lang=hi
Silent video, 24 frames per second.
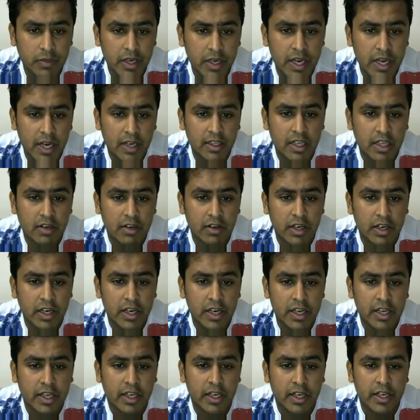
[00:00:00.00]
एक हजार वाली
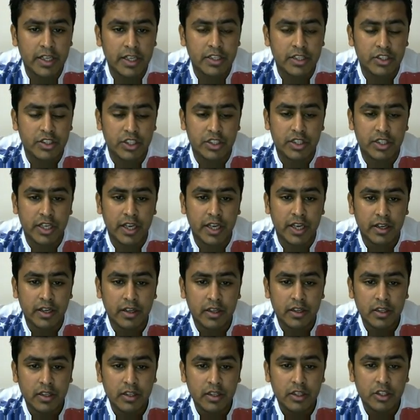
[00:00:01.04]
लीग खेली जीत गए
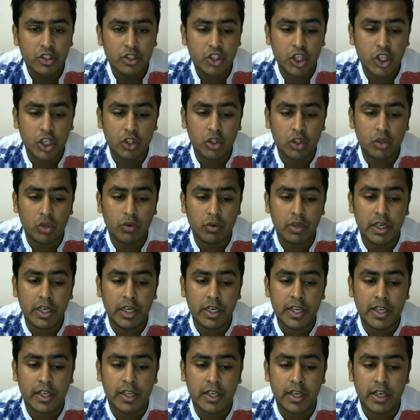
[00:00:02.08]
600 वाली
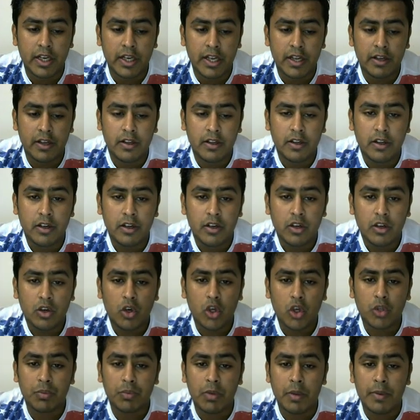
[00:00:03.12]
लीग खेली
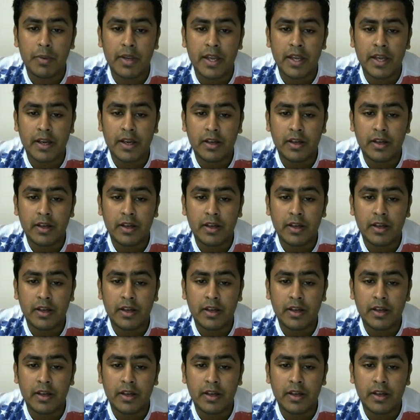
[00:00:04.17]
उसमें भी ये